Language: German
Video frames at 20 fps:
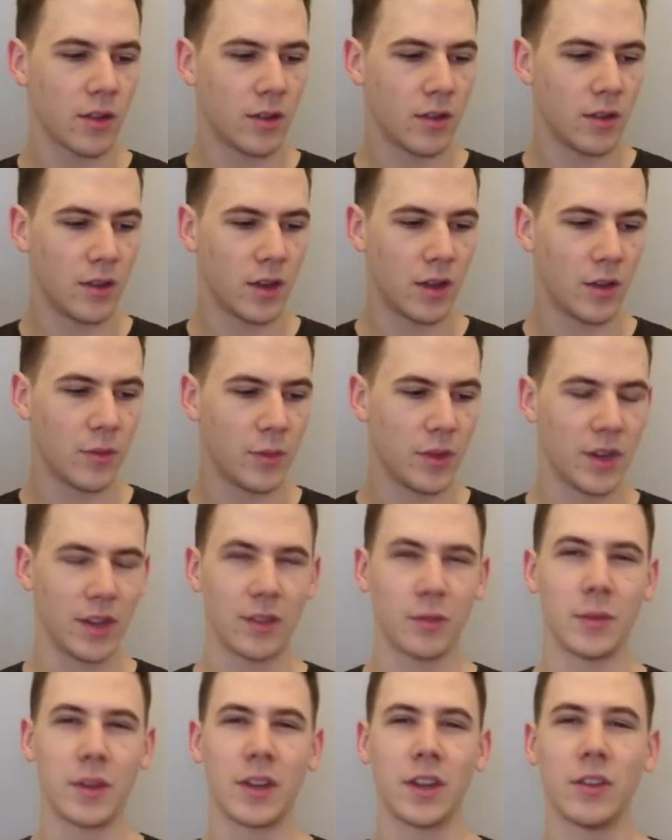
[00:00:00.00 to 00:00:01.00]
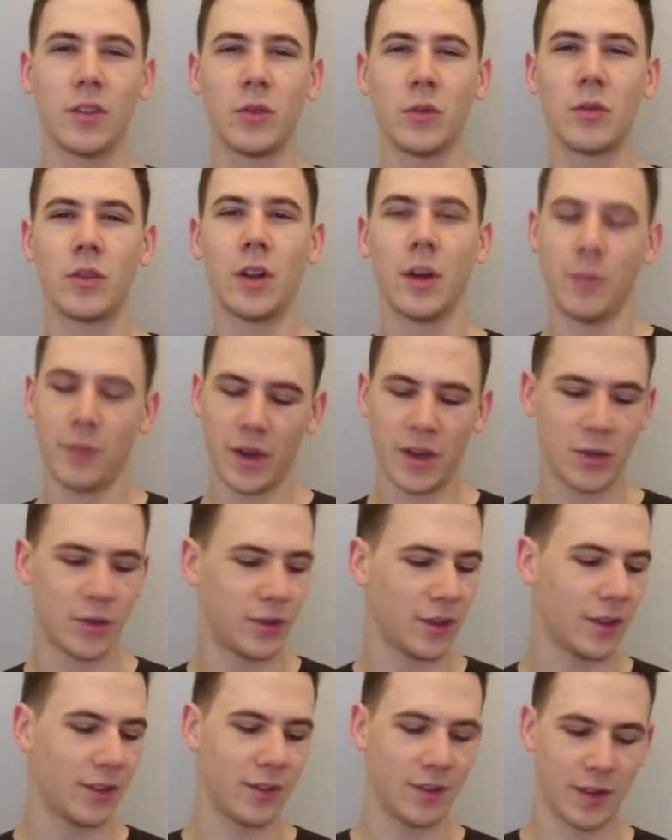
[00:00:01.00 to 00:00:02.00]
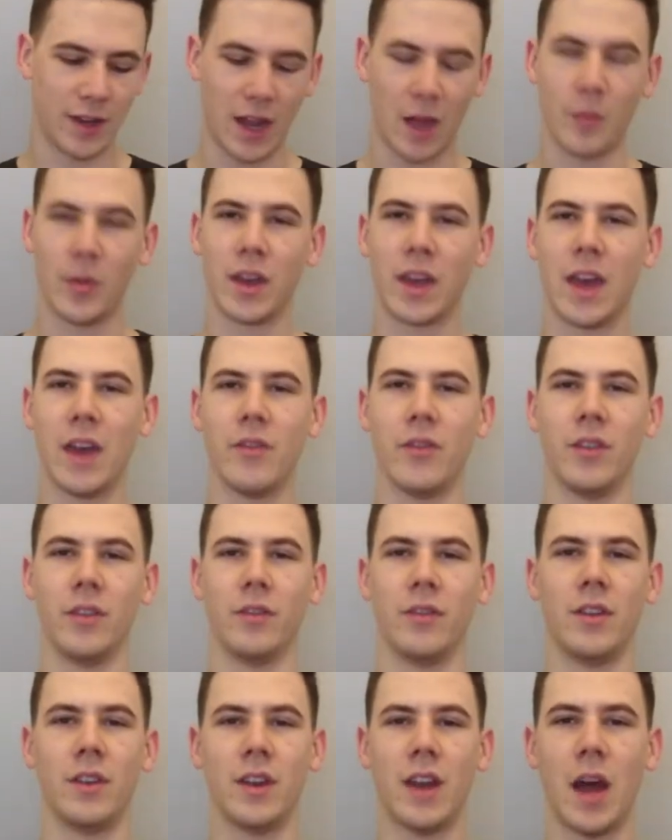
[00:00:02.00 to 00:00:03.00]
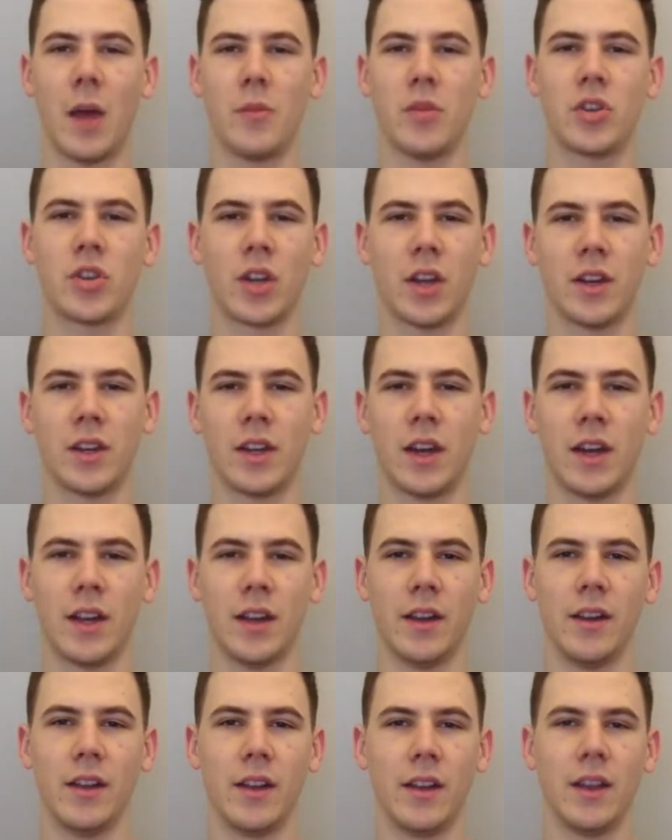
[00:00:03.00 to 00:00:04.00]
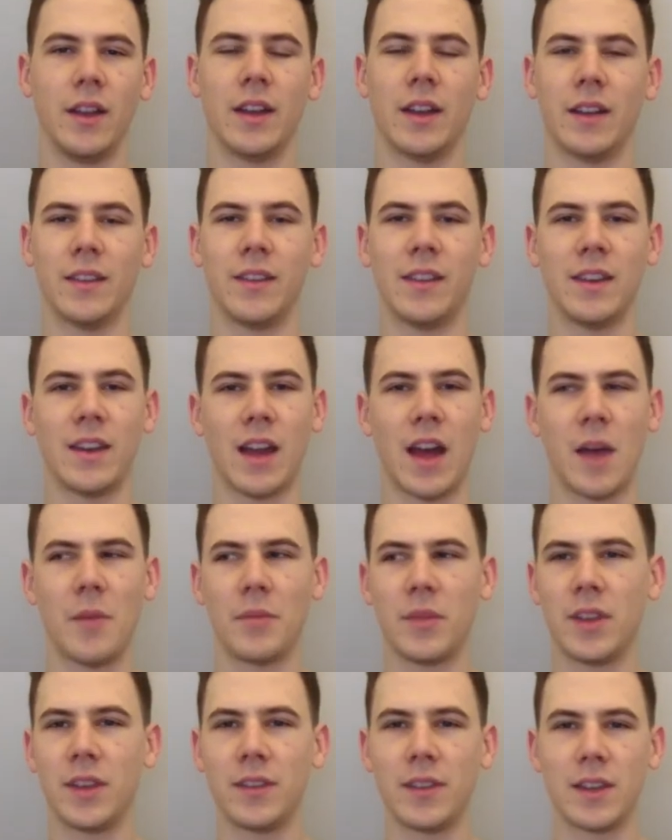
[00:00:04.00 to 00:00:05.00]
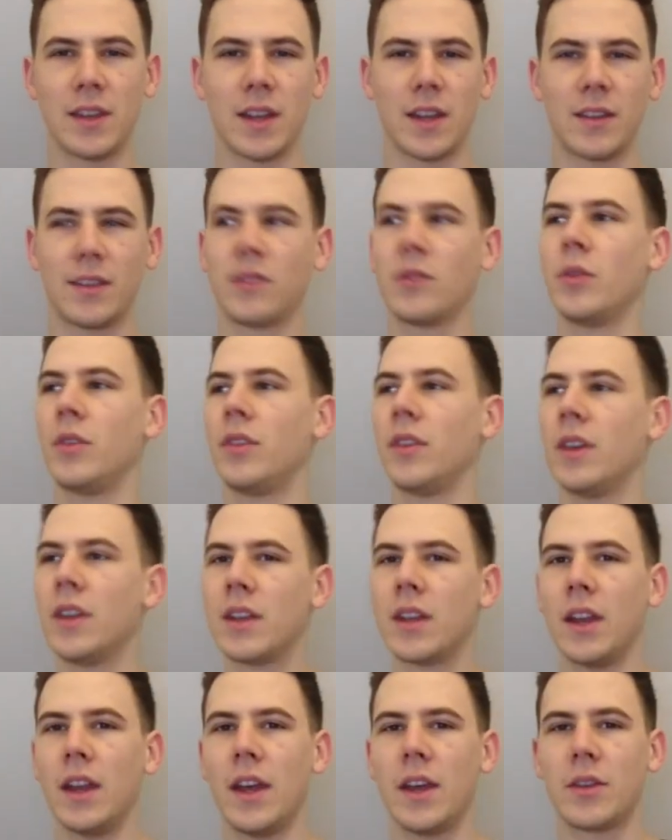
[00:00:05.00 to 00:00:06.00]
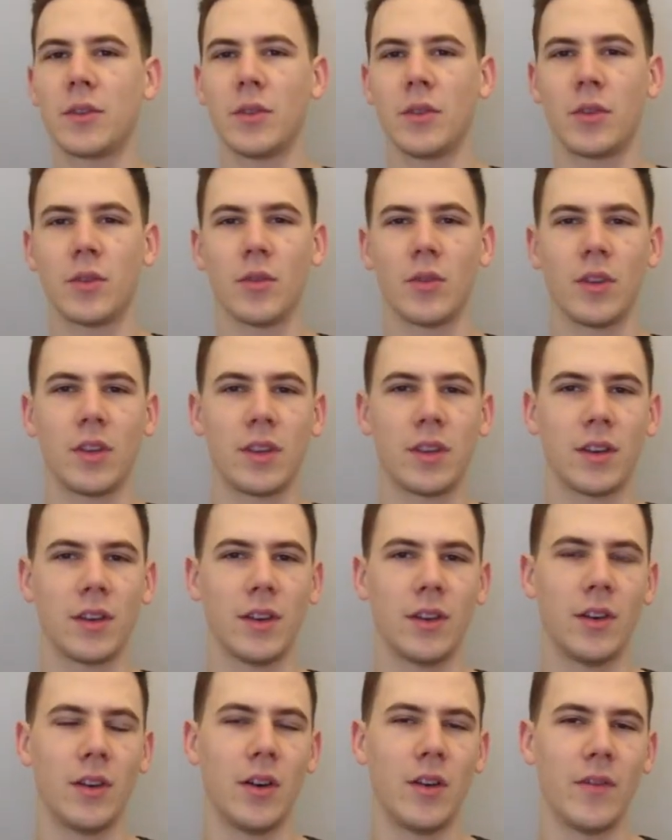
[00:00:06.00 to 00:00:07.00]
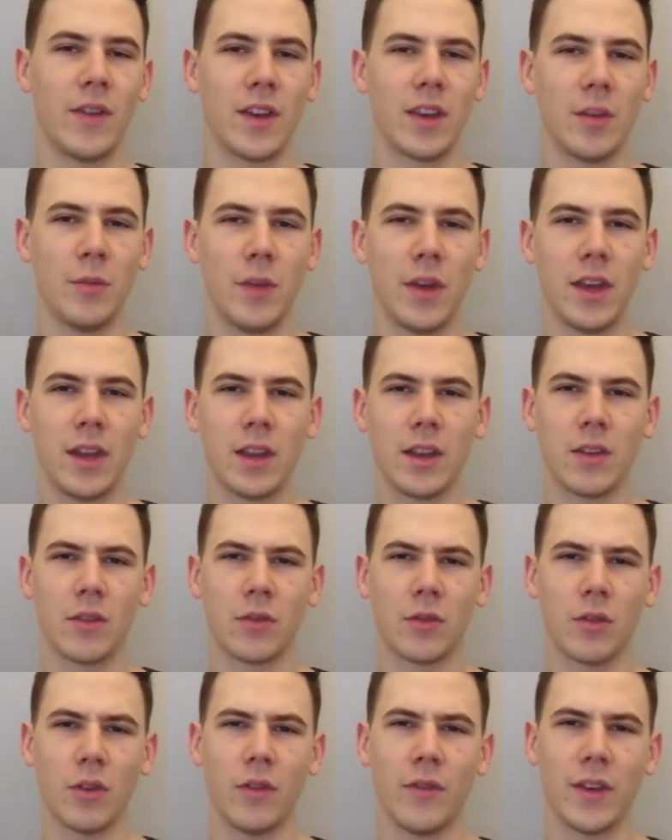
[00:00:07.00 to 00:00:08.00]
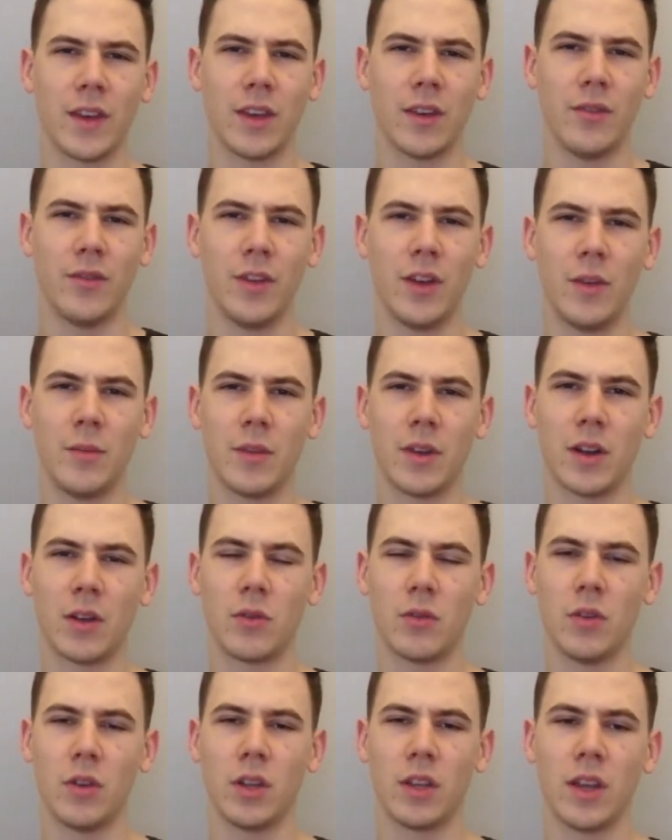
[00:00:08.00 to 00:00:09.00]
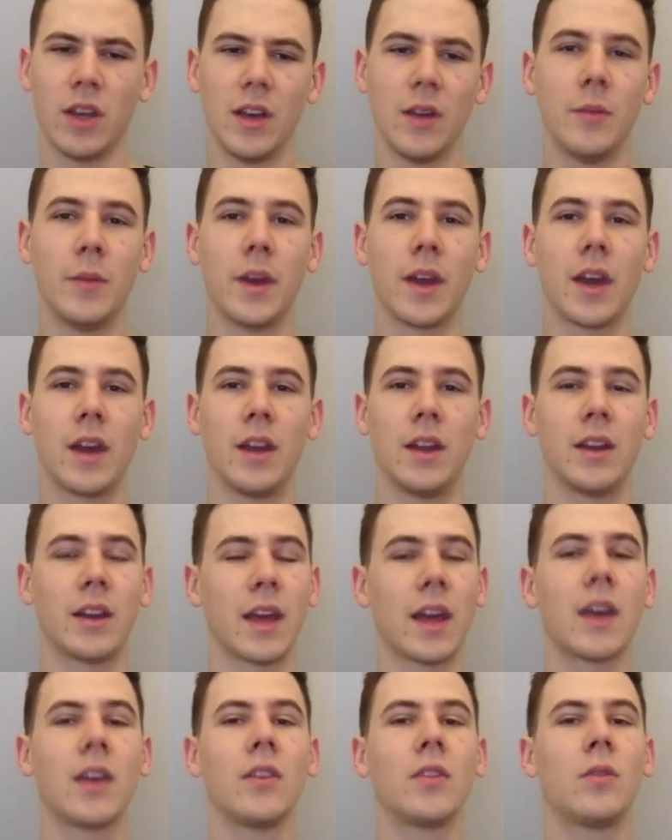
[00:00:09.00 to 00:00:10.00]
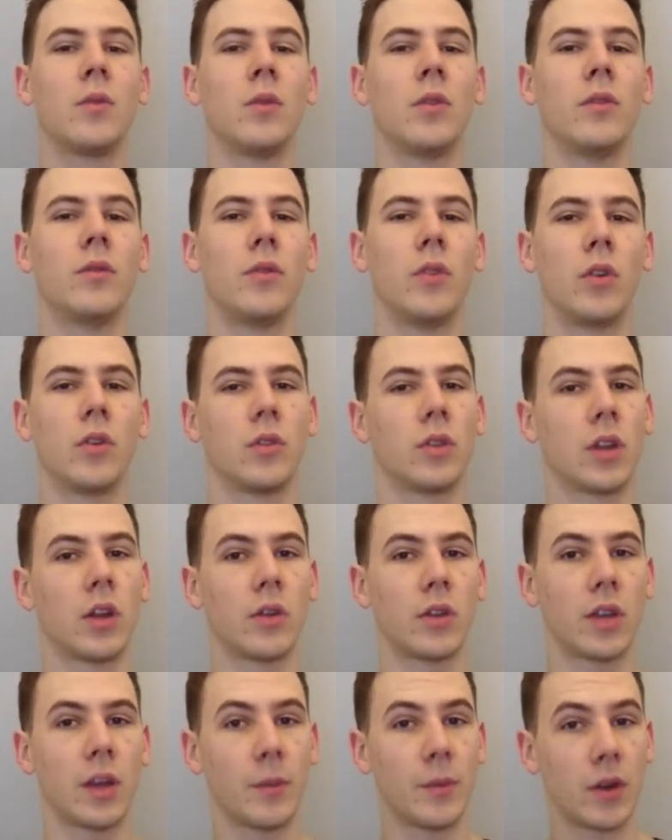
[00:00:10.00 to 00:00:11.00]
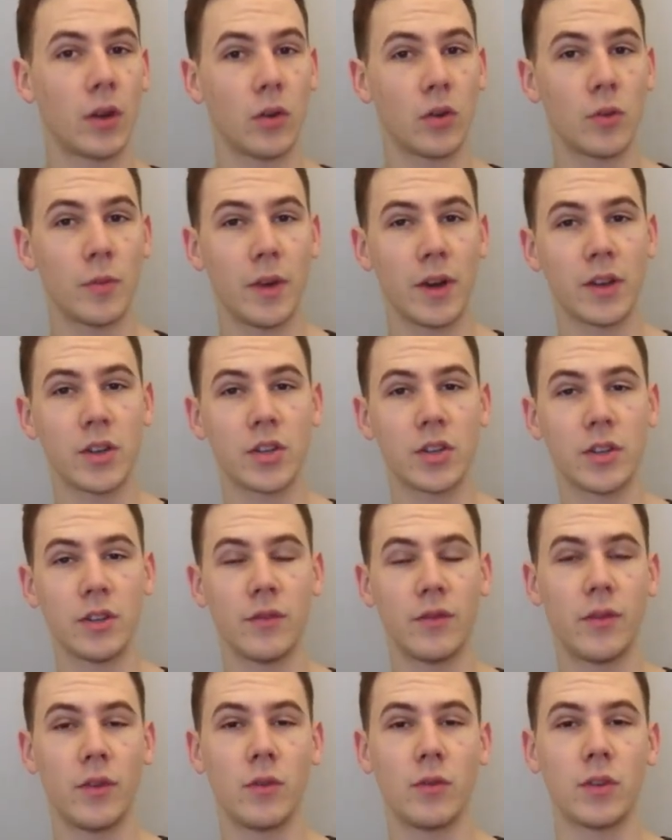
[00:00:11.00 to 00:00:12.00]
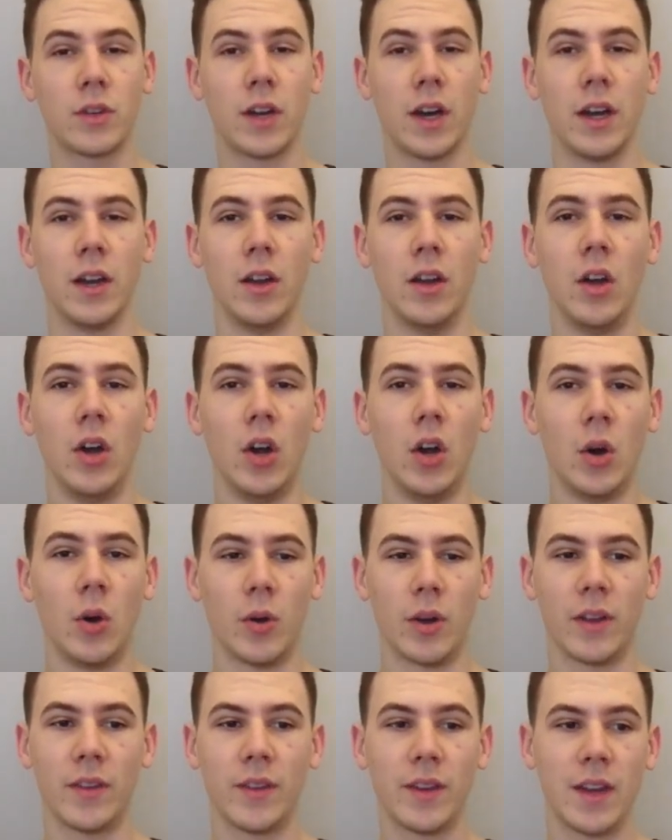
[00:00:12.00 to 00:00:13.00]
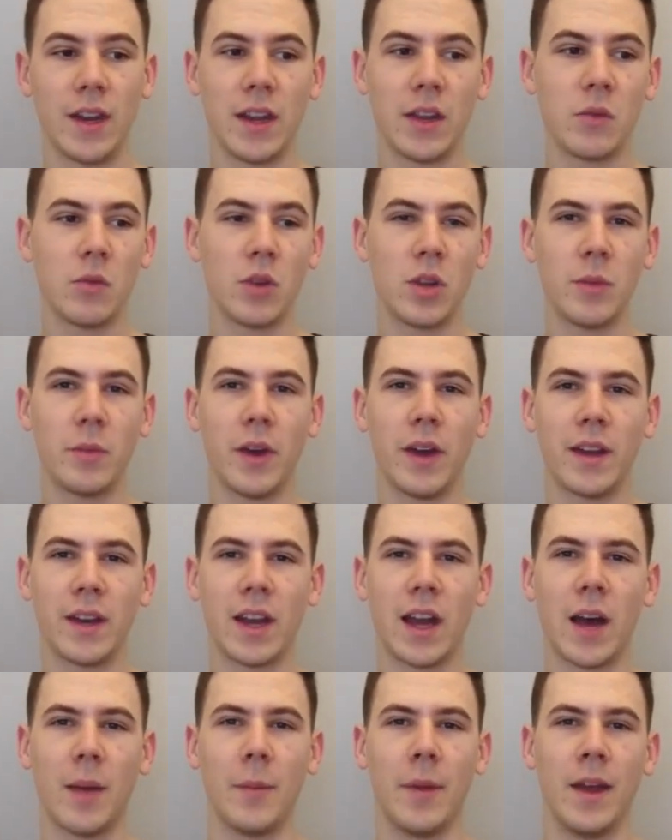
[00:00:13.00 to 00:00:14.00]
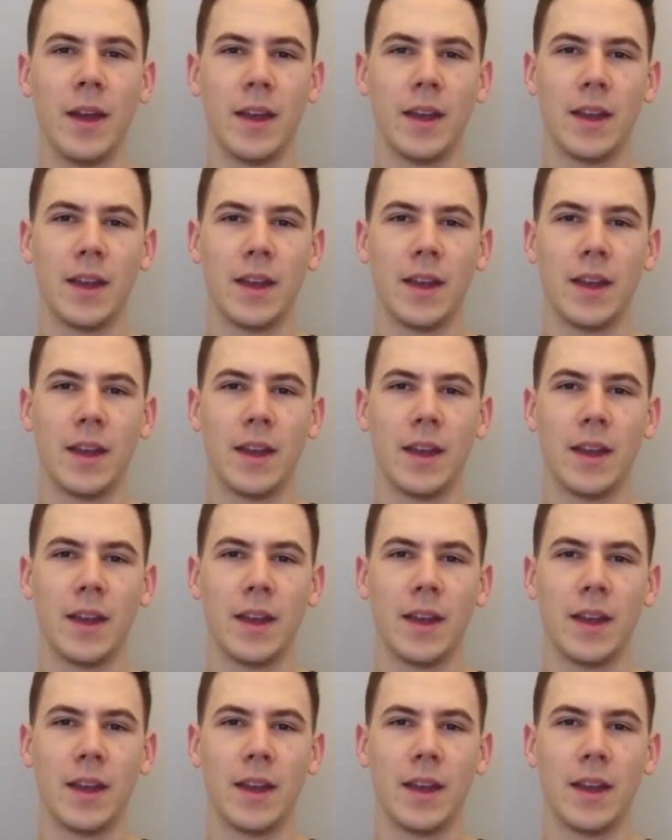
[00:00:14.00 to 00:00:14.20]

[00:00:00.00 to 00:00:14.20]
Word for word: äh, mit diesem Mädchen zu tun habe. Beispielsweise Name Kevin, Name Chantal. Das sind Namen, die sind jetzt durchs Internet und durch äh, irgendwelche Medien, durch irgendwelche Filme natürlich mega in den Dreck gezogen worden und dadurch hat man automatisch Vorurteile. Und das sind ja nicht nur die beiden Namen.